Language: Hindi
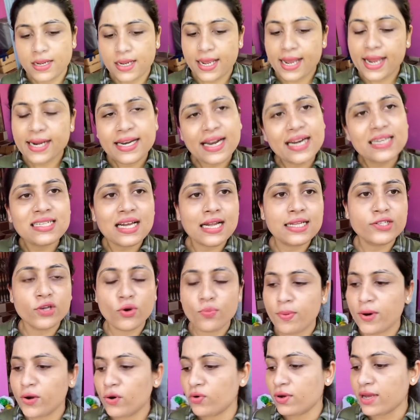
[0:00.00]
एक डेढ़ साल से
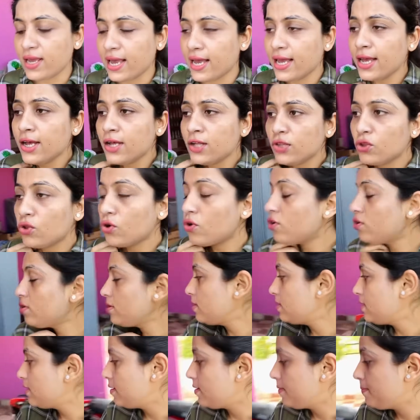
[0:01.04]
ऊपर हो गया है
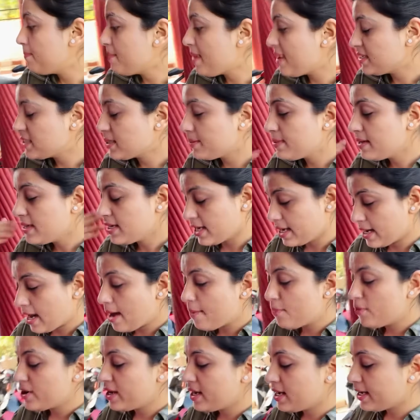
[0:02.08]
तो मैं जब ये खराब
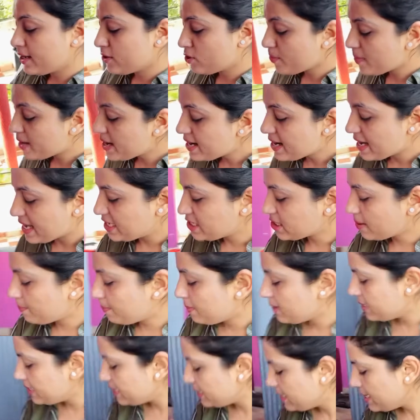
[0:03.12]
होने लगी तो मैंने नई
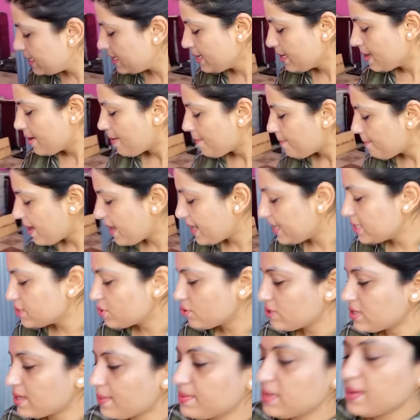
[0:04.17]
चप्पल नहीं ली मैंने इसको
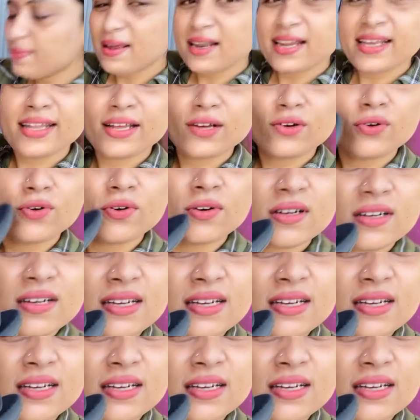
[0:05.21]
सबसे पहले देखो